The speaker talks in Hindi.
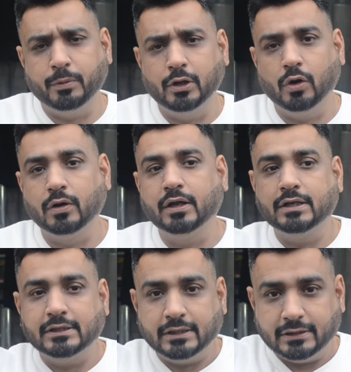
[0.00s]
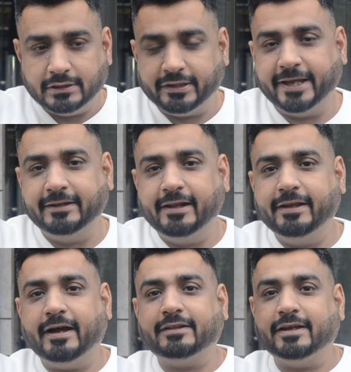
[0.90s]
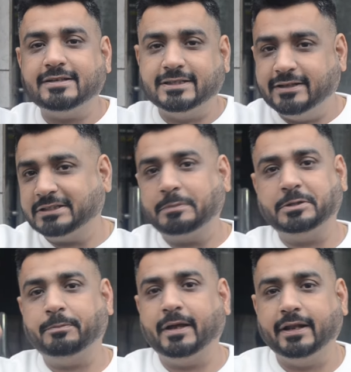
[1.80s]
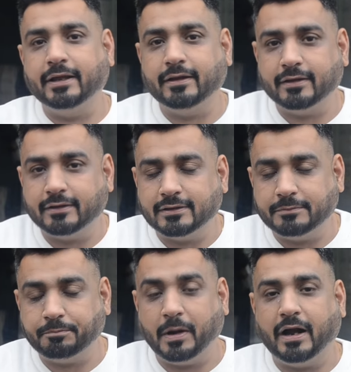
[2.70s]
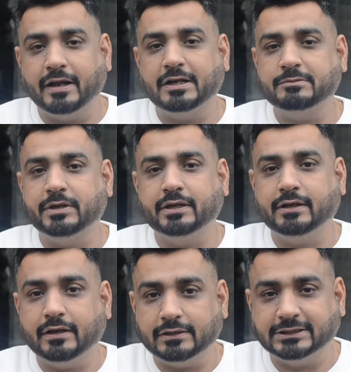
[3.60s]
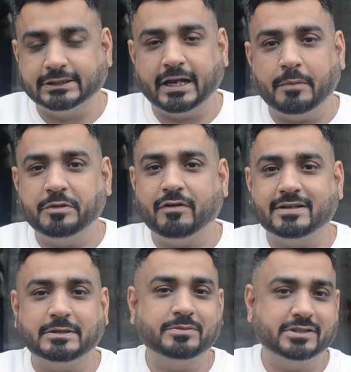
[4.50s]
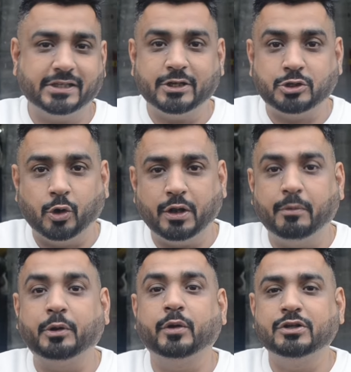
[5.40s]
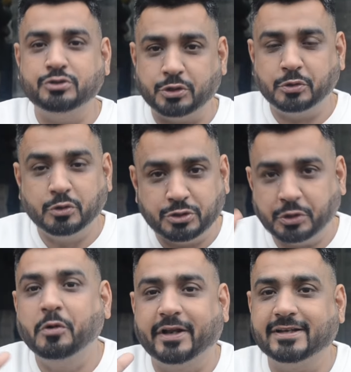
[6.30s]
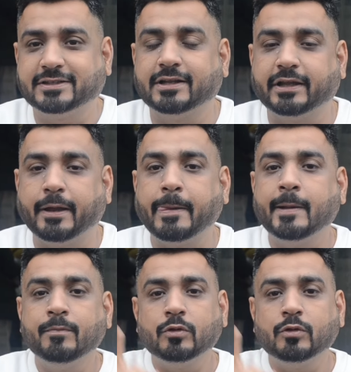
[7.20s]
भी लोग नई दिल्ली आते हैं सीधा सबसे पहले पहाड़गंज में सीताराम दीवान चंद के छोले भटूरे ज़रूर ज़रूर टेस्ट करते हैं